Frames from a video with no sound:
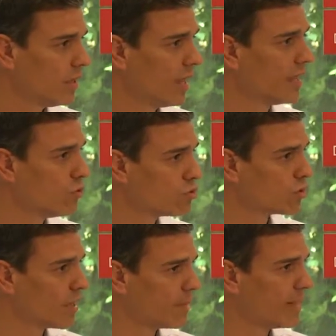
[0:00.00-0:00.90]
e
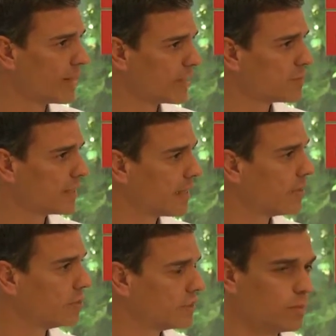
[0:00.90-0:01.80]
incluso también la han
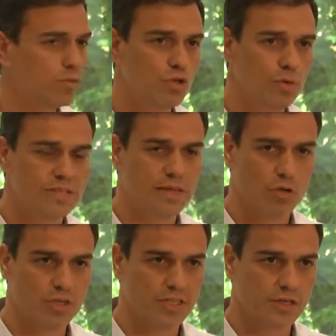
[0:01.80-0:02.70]
respetado desde el punto de vista
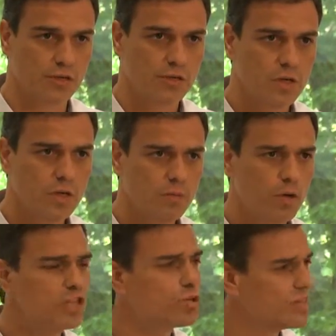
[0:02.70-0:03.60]
político.
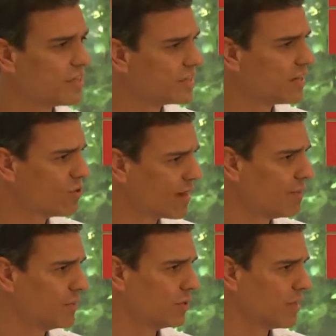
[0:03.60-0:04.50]
Por eso es necesario un
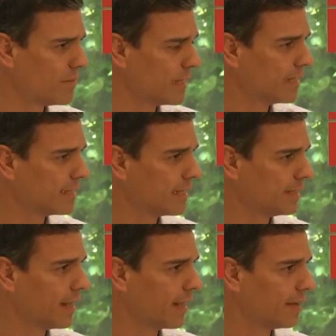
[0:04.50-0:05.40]
cambio también en esta
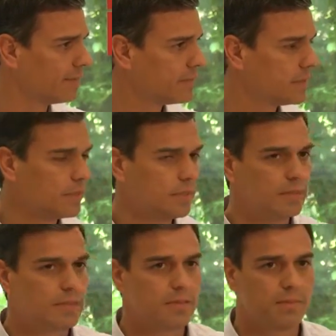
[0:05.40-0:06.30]
tierra.
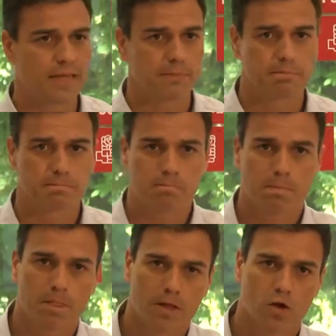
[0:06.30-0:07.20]
Mirad,
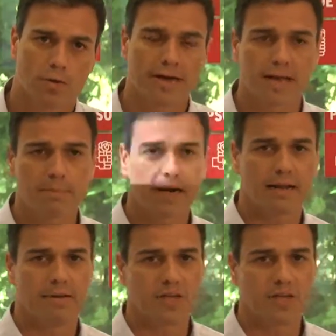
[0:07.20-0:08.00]
Gobernar para la